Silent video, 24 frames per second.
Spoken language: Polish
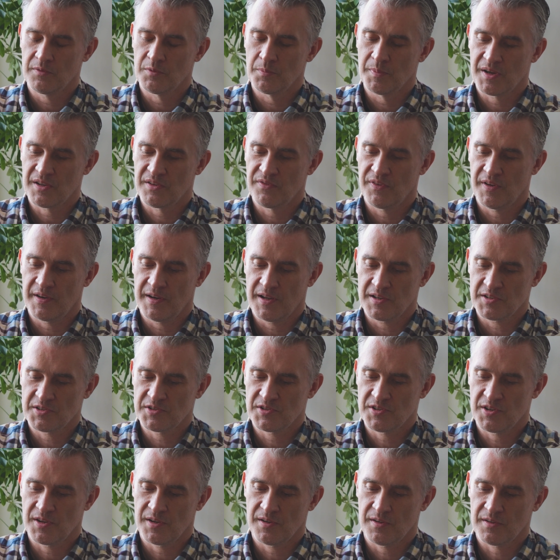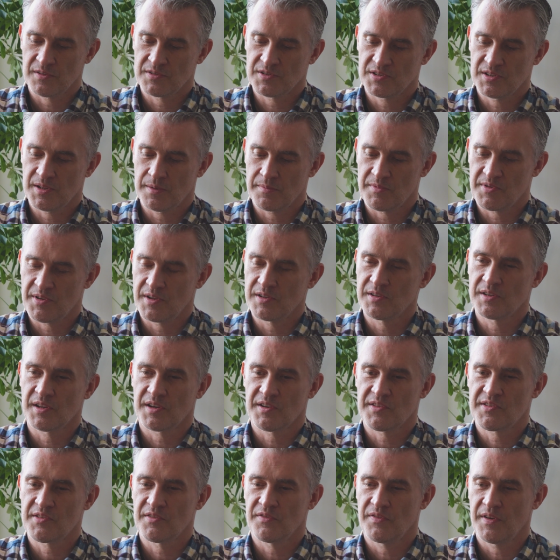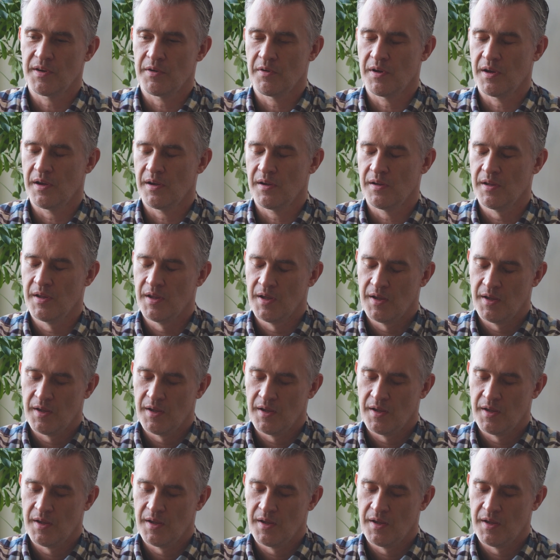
numer 12 gdzieś tam zainteresowała,